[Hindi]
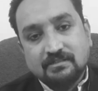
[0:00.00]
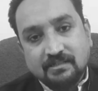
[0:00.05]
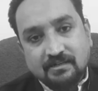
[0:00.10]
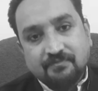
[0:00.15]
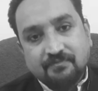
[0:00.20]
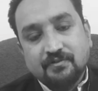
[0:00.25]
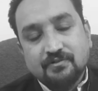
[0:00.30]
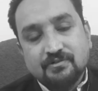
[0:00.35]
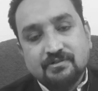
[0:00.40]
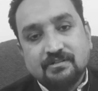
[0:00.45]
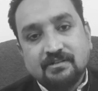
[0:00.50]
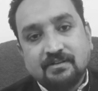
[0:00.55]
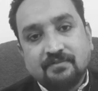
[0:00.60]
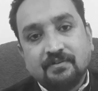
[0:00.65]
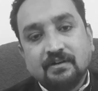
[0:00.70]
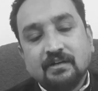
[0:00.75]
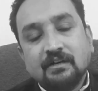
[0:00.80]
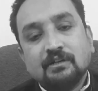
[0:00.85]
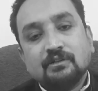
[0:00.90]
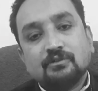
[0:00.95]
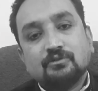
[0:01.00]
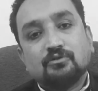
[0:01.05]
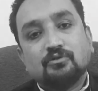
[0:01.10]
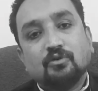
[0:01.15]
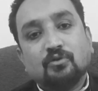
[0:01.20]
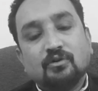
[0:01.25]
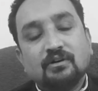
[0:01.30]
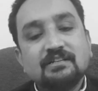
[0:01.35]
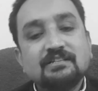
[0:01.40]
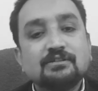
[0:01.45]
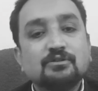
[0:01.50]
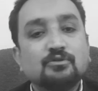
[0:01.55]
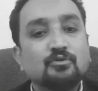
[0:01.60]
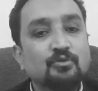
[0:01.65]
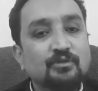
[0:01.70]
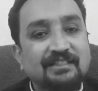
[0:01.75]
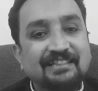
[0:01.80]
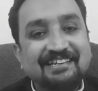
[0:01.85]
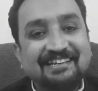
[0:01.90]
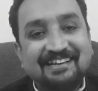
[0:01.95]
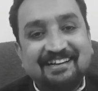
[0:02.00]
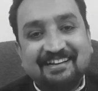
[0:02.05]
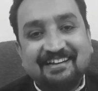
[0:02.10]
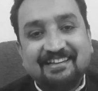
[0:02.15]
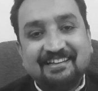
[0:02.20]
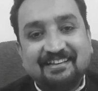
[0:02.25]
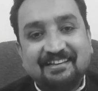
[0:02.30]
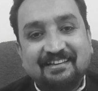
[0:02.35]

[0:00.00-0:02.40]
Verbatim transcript: सिर्फ और सिर्फ दो स्कूल दिए गए